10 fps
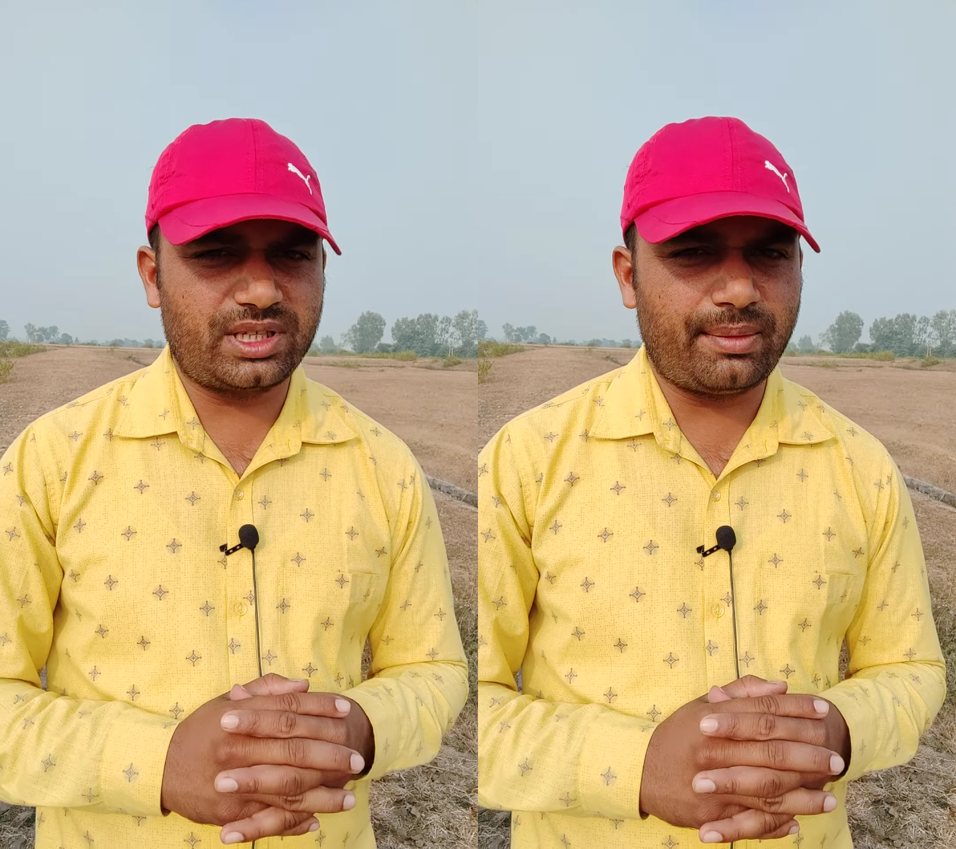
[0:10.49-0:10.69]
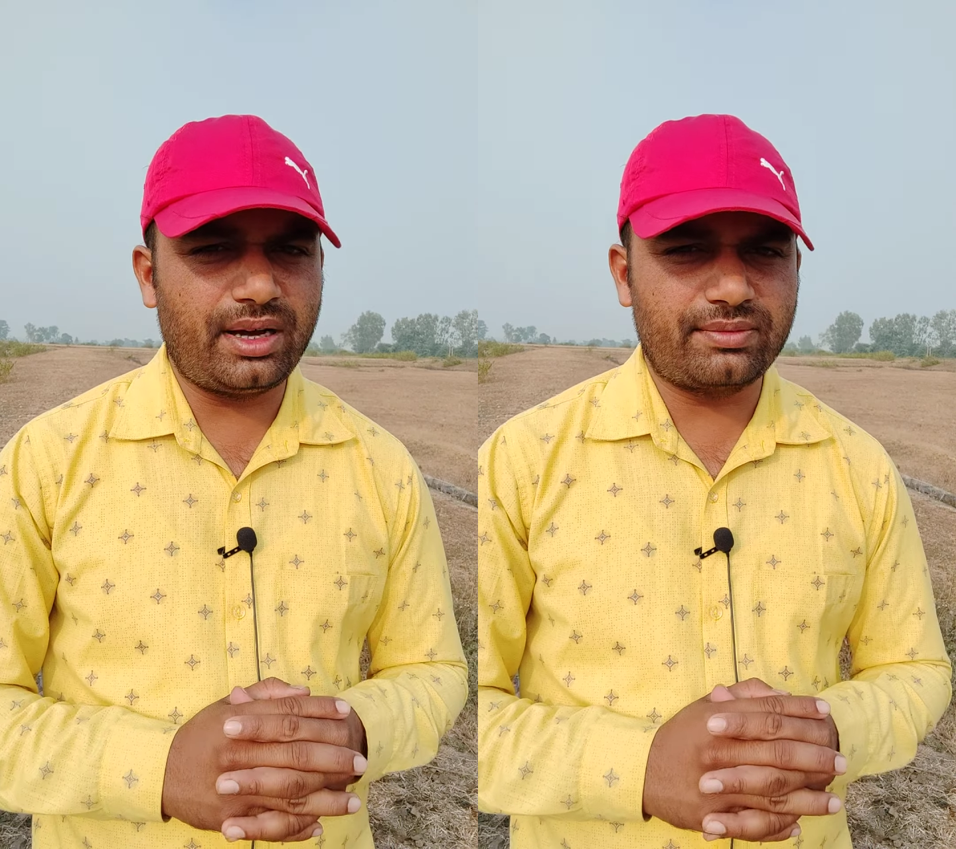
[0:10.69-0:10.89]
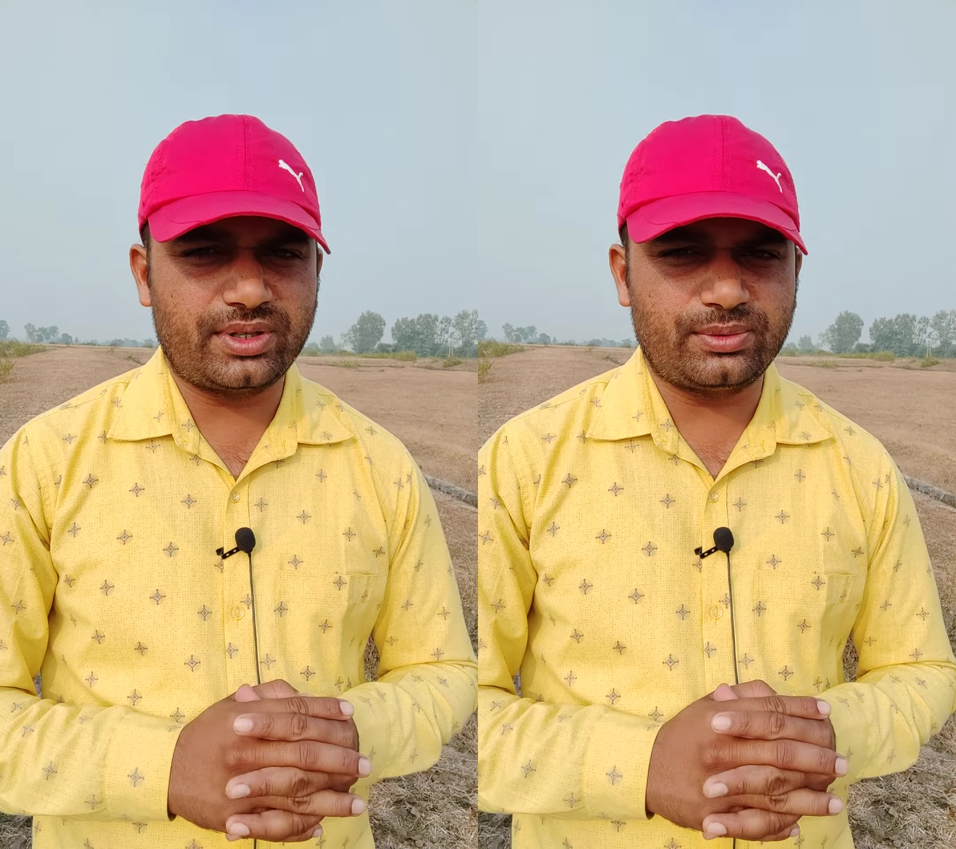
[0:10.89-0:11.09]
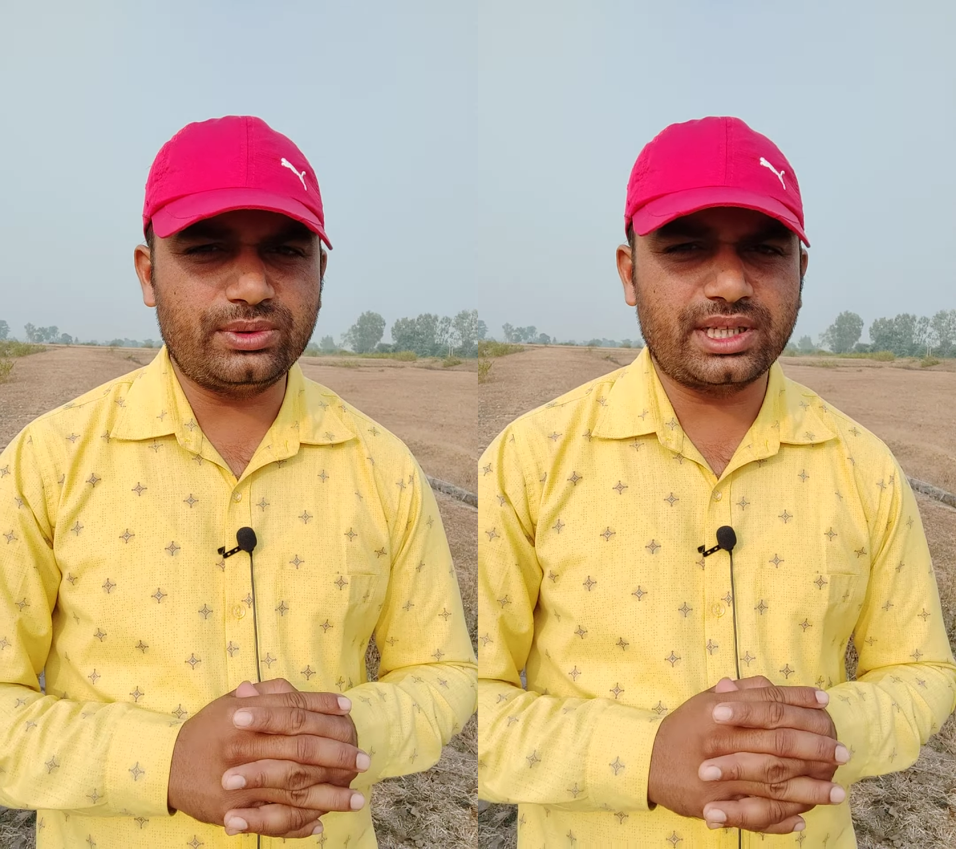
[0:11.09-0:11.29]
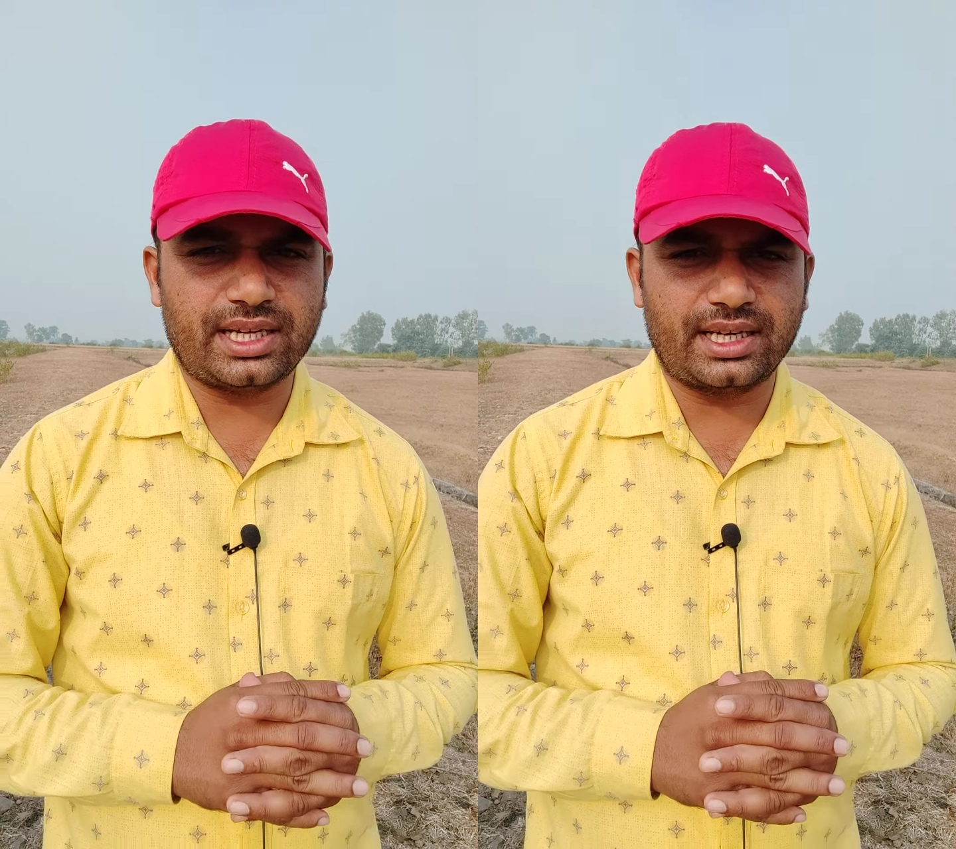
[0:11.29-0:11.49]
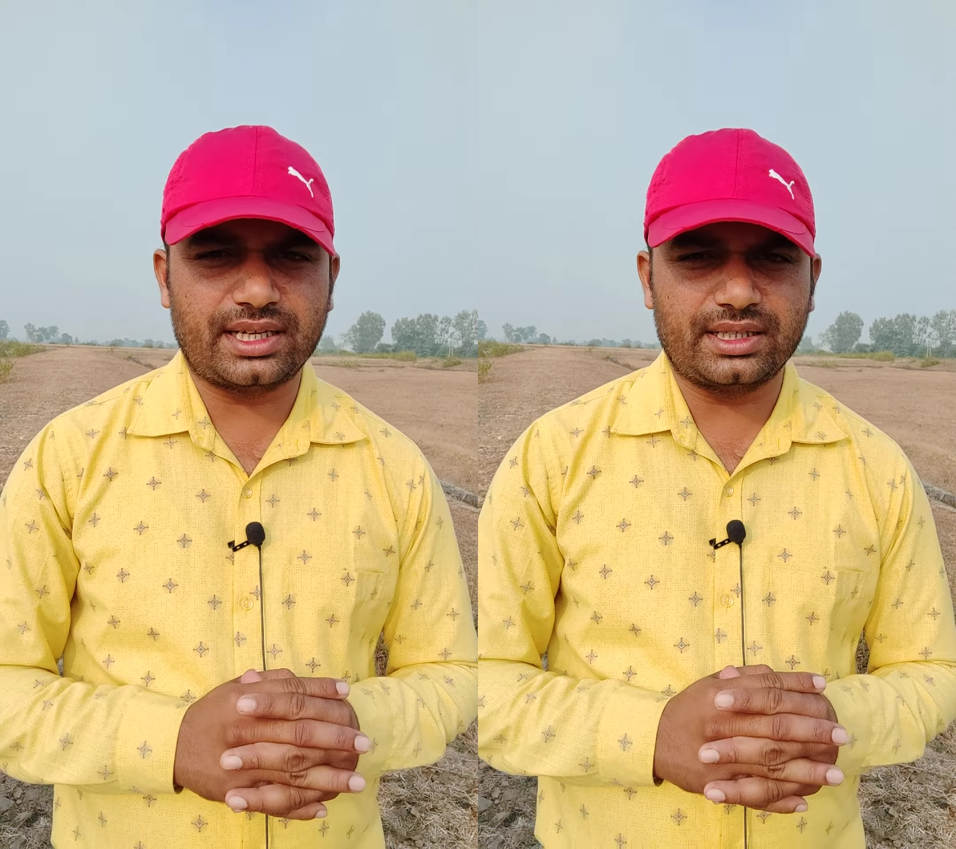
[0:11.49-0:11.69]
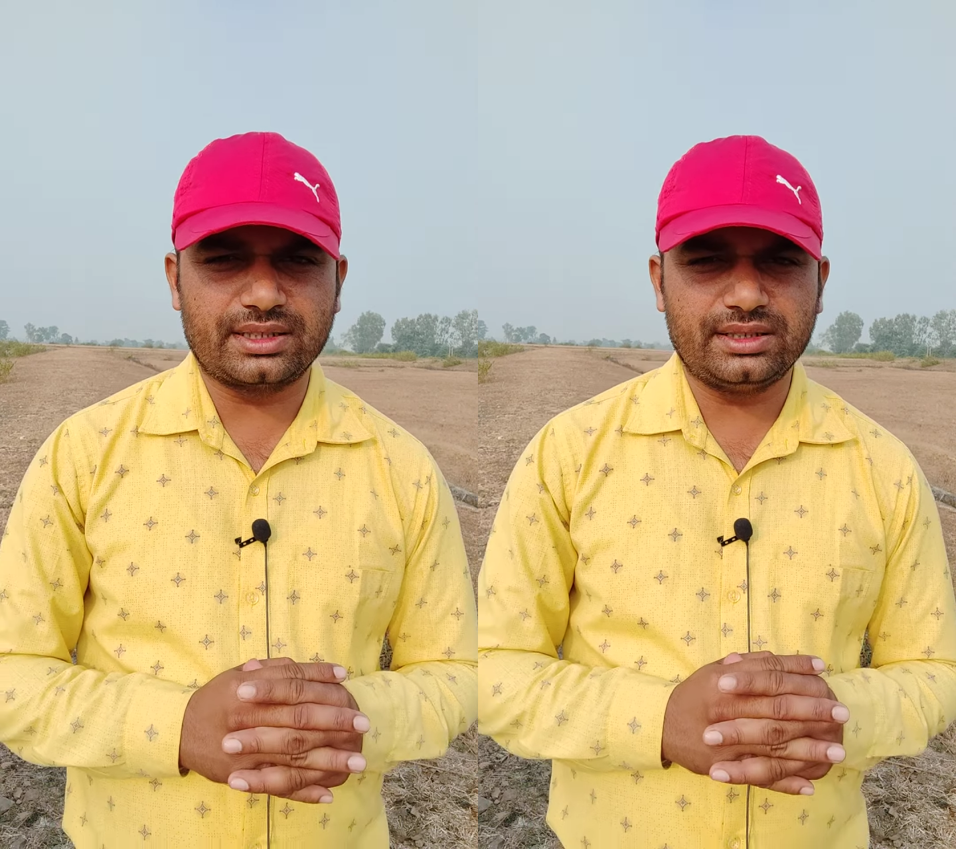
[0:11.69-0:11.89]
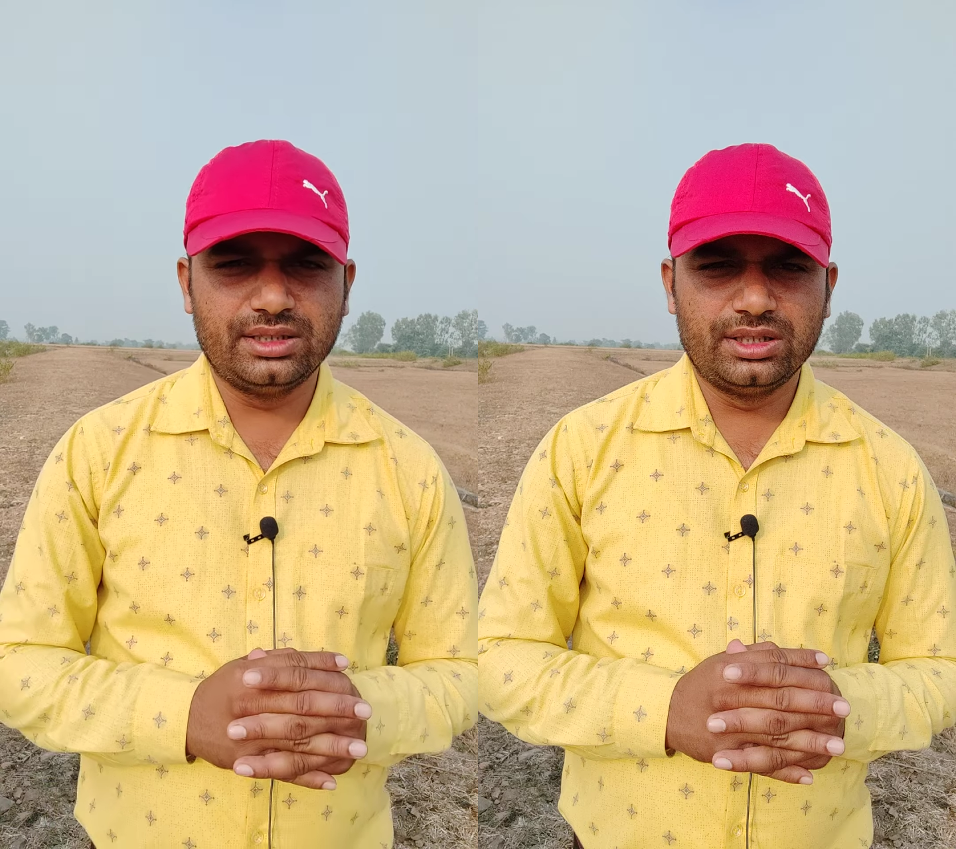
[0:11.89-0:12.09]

नामक फफूंद के कारण